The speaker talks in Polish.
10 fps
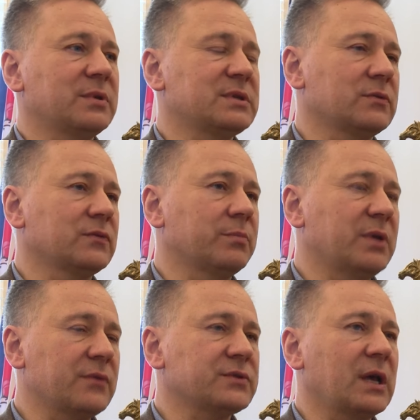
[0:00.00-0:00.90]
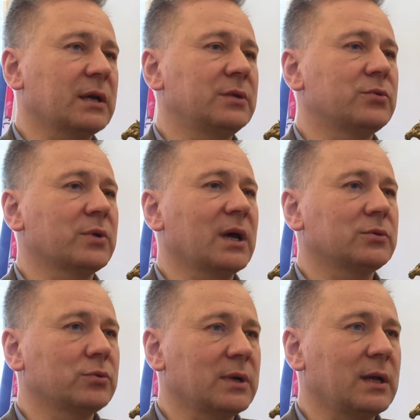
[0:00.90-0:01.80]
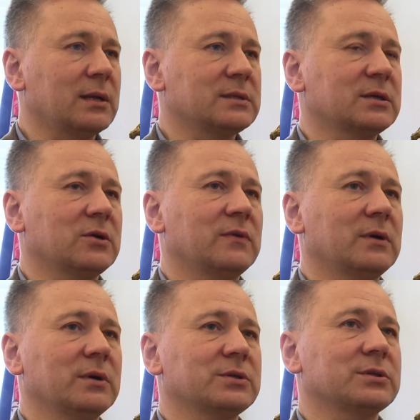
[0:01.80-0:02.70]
Zarówno pierwsza, jak i druga tura cechowała